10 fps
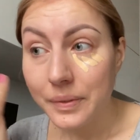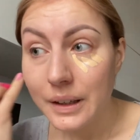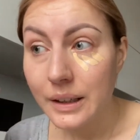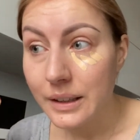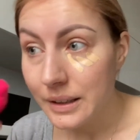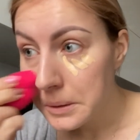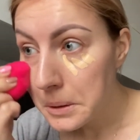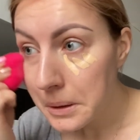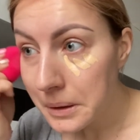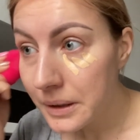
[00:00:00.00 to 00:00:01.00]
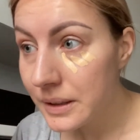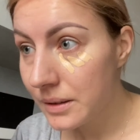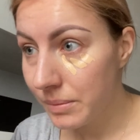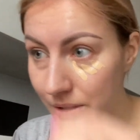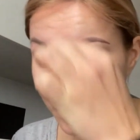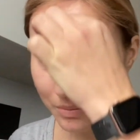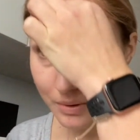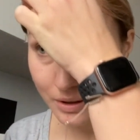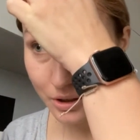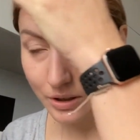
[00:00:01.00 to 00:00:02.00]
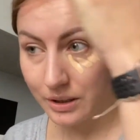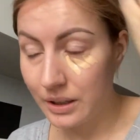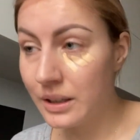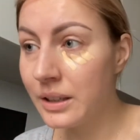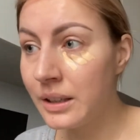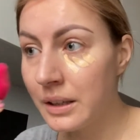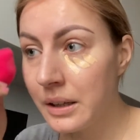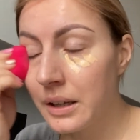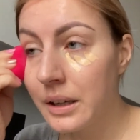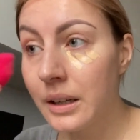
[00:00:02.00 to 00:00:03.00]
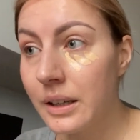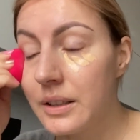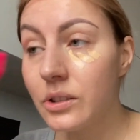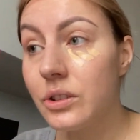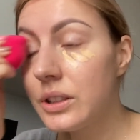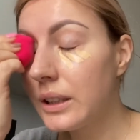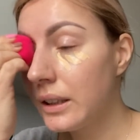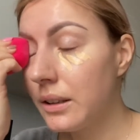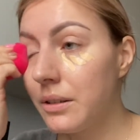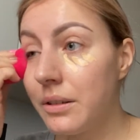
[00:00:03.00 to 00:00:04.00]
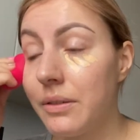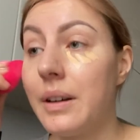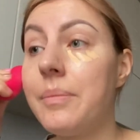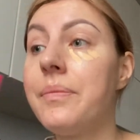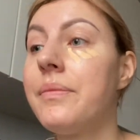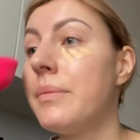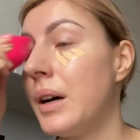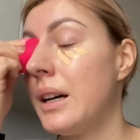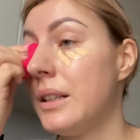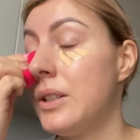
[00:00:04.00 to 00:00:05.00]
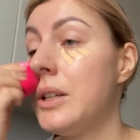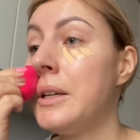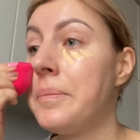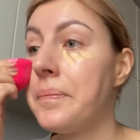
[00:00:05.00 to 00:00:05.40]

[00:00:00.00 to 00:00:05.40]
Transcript: I zobaczymy, czy coś takiego Wam bardziej